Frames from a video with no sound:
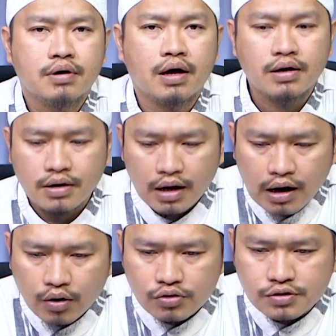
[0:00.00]

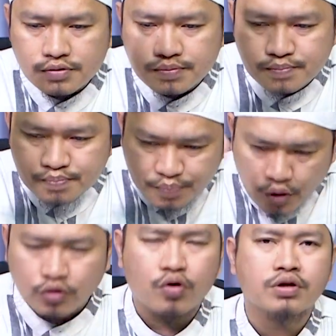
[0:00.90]
Anda harus
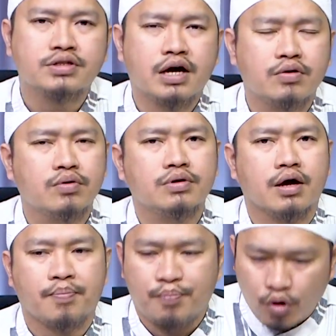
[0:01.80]
Potong
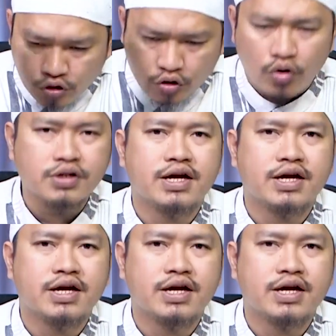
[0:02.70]
jalurnya, potong